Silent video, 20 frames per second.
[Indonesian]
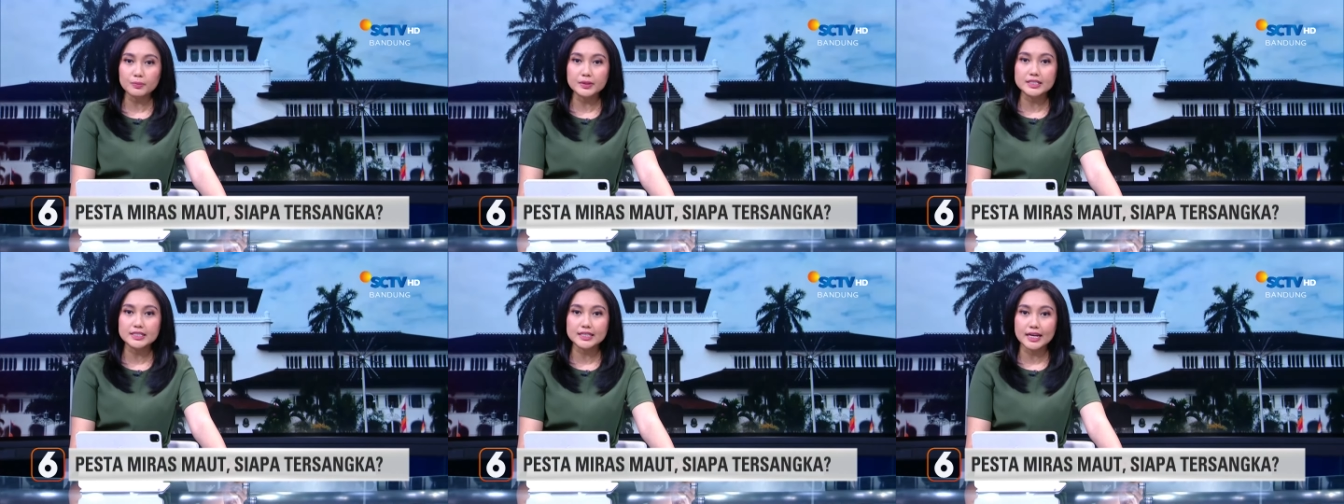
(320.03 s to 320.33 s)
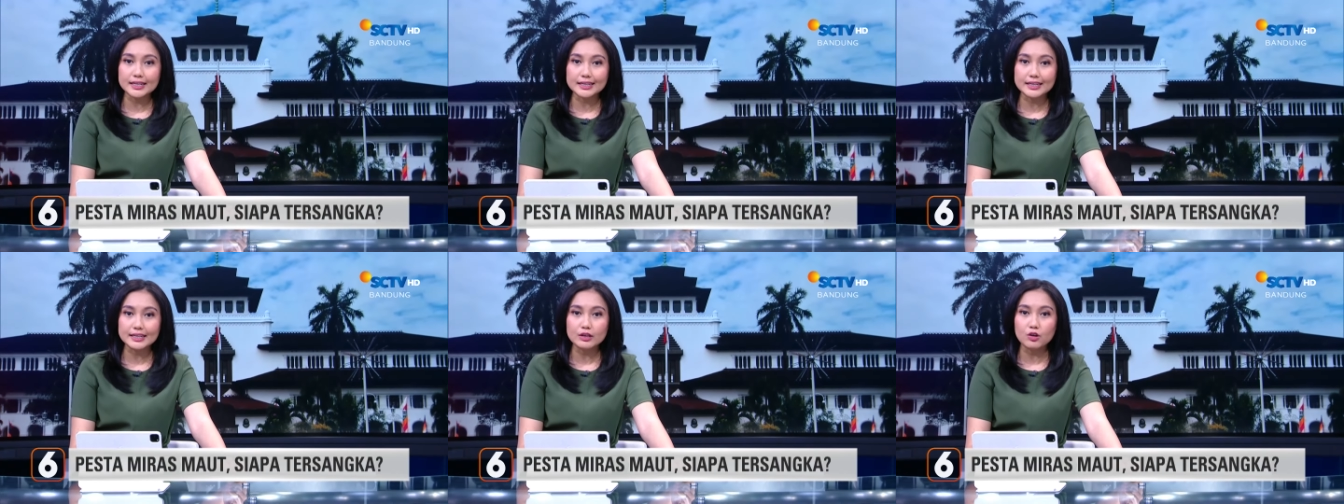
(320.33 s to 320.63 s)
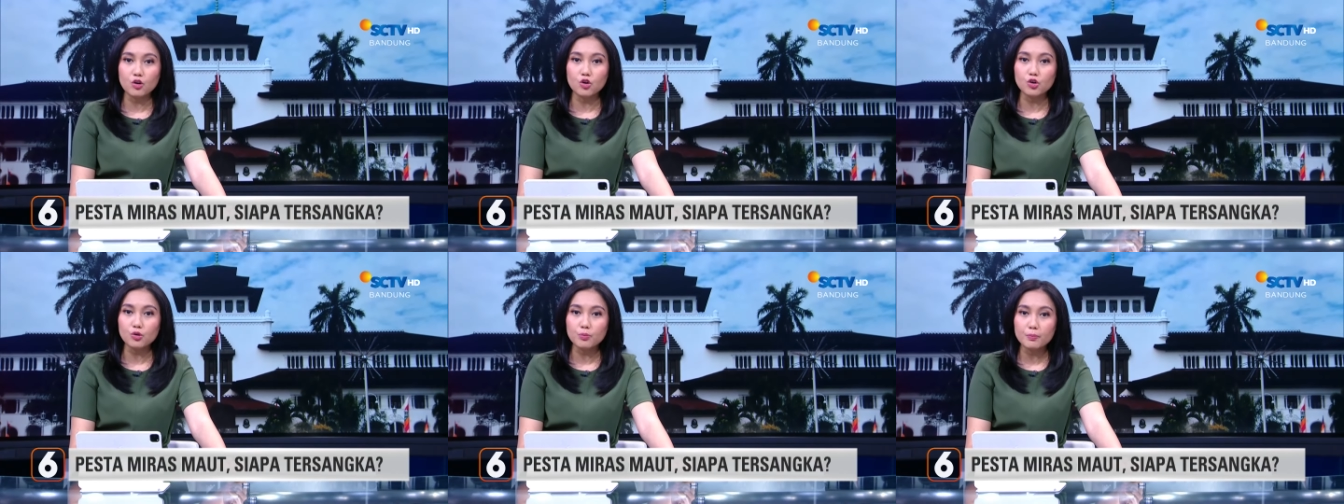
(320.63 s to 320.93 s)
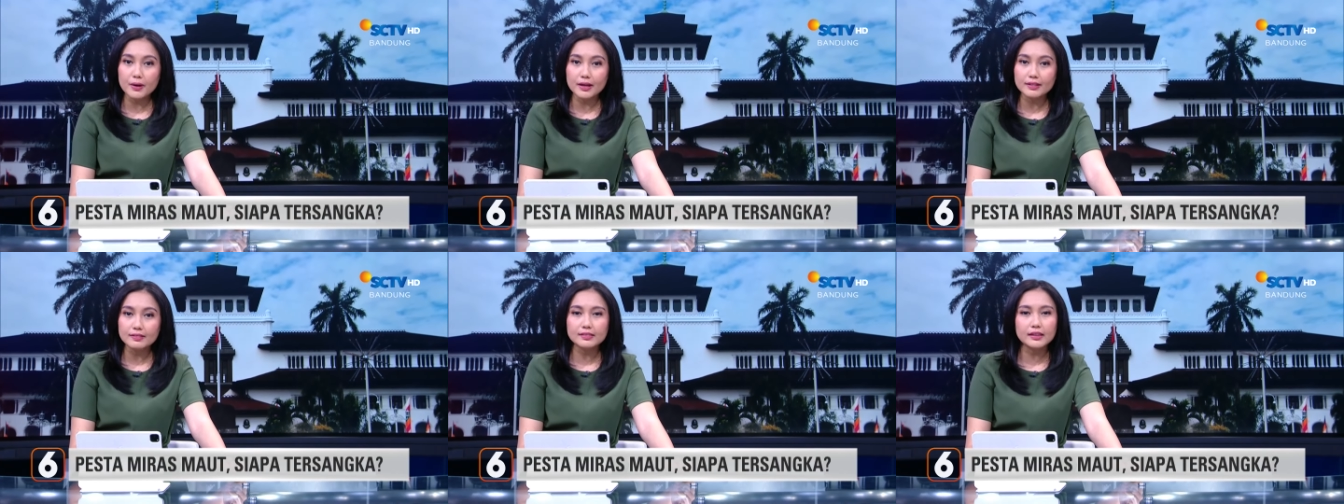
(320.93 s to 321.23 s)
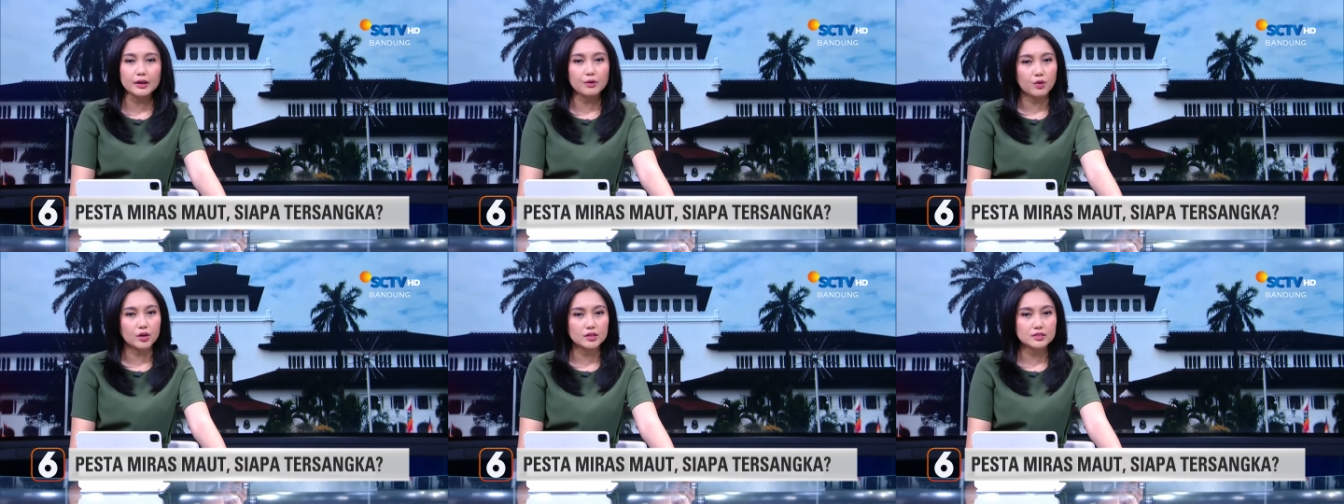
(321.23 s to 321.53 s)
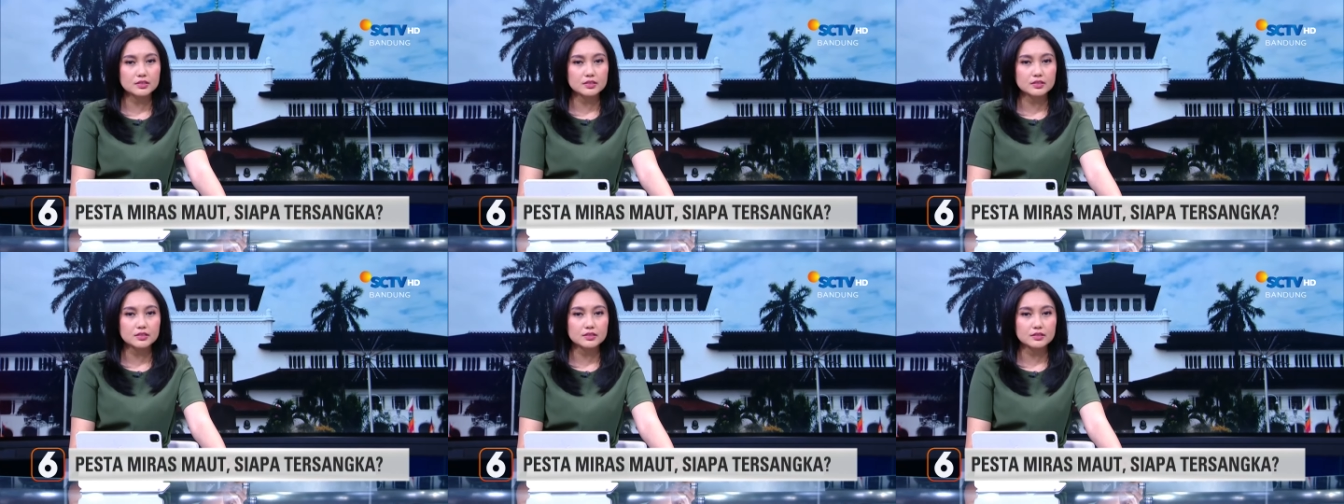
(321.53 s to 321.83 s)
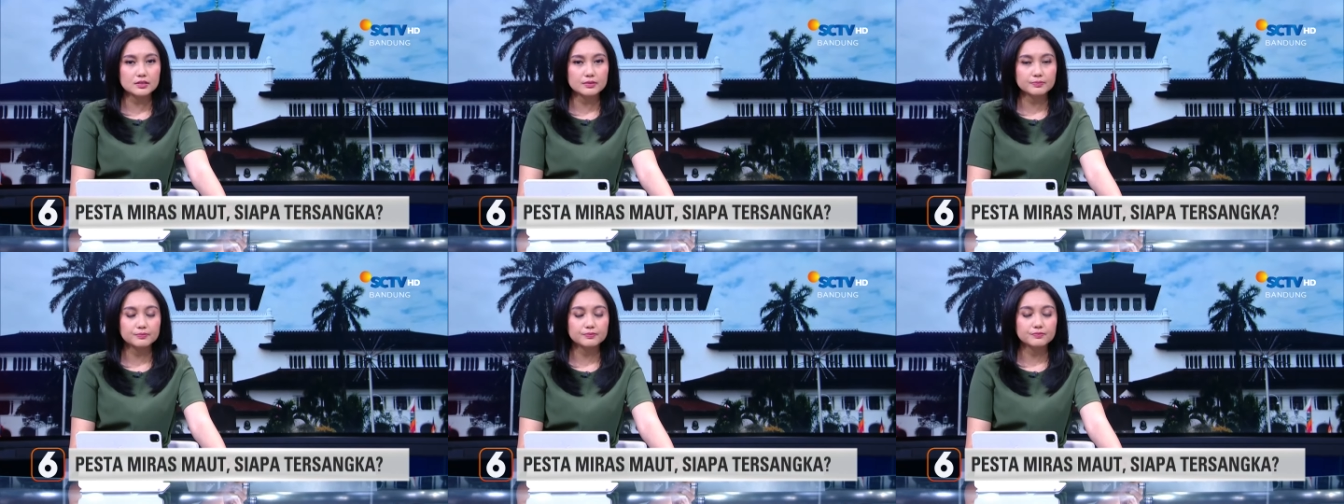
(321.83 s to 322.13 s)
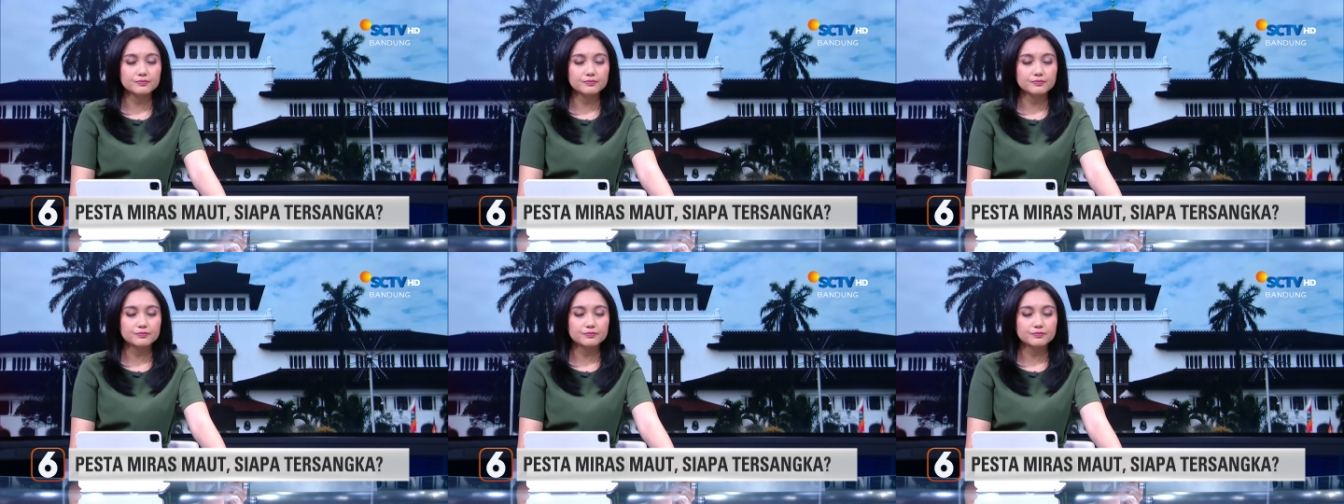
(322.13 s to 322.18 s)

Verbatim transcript: menjadi korban tewas.